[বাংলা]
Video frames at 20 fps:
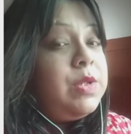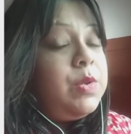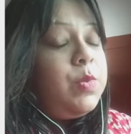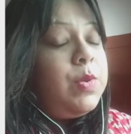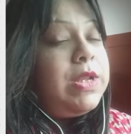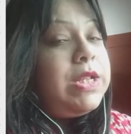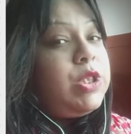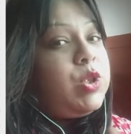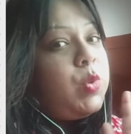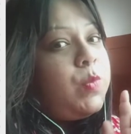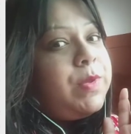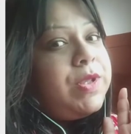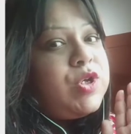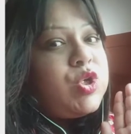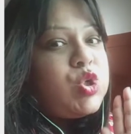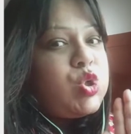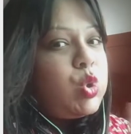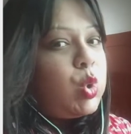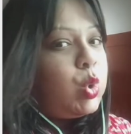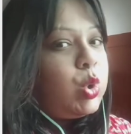মানে তুমি
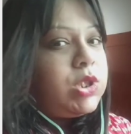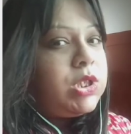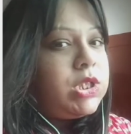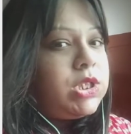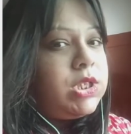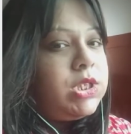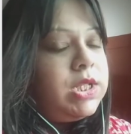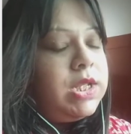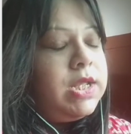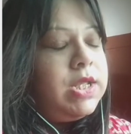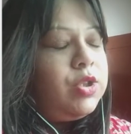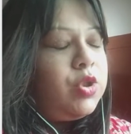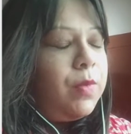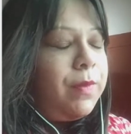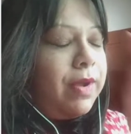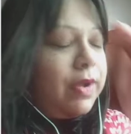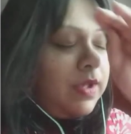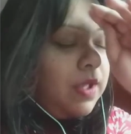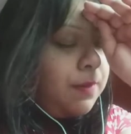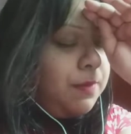সত্যি
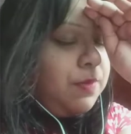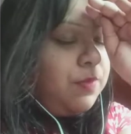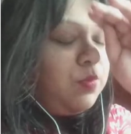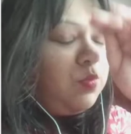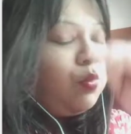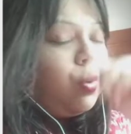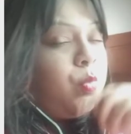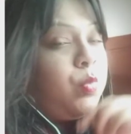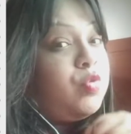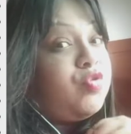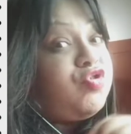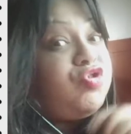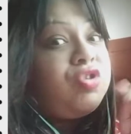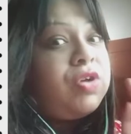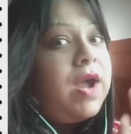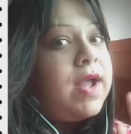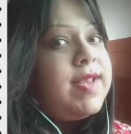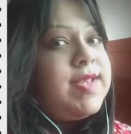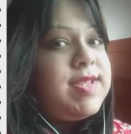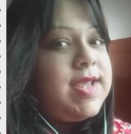তোমাকে আমি
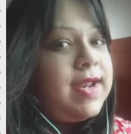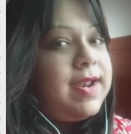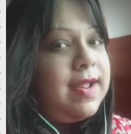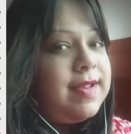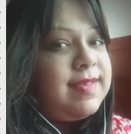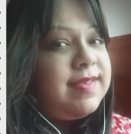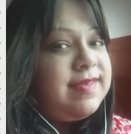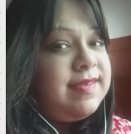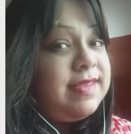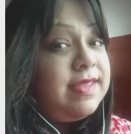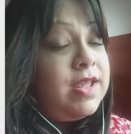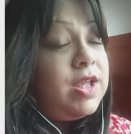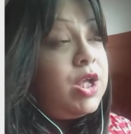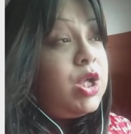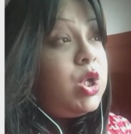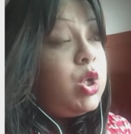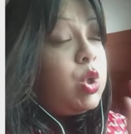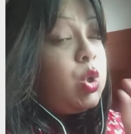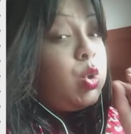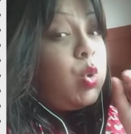নমস্কার জানাচ্ছি
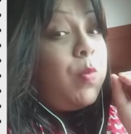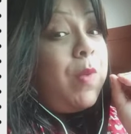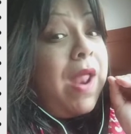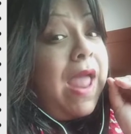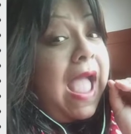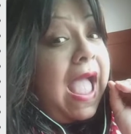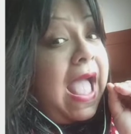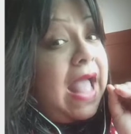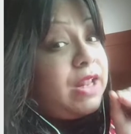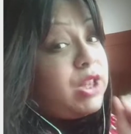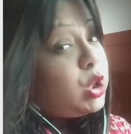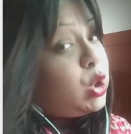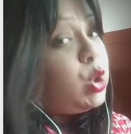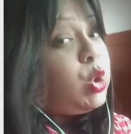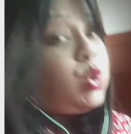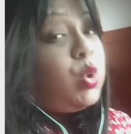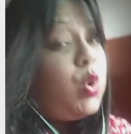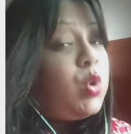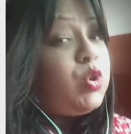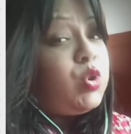তোমার
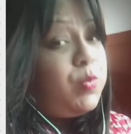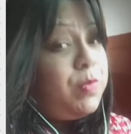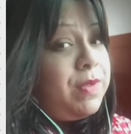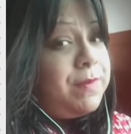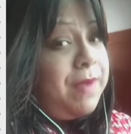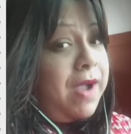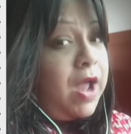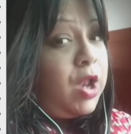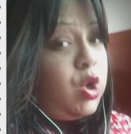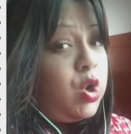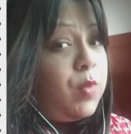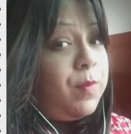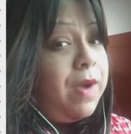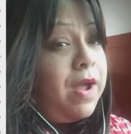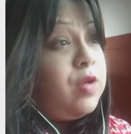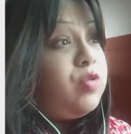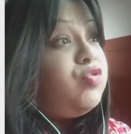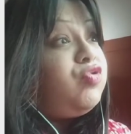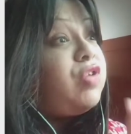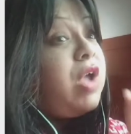এত তুমি ভালো
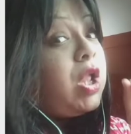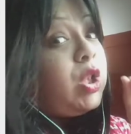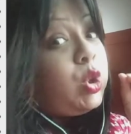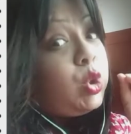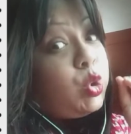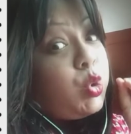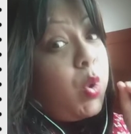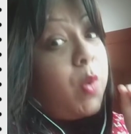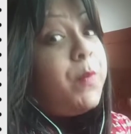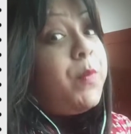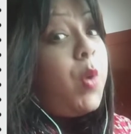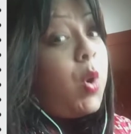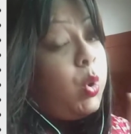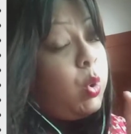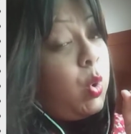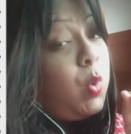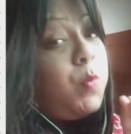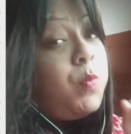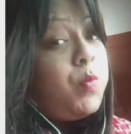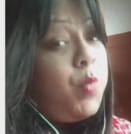মানুষ এত বড়
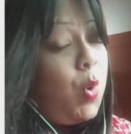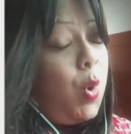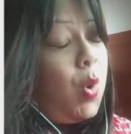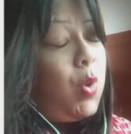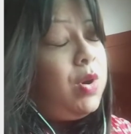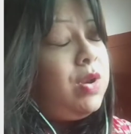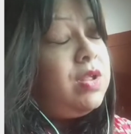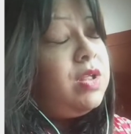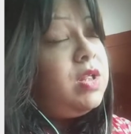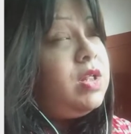মন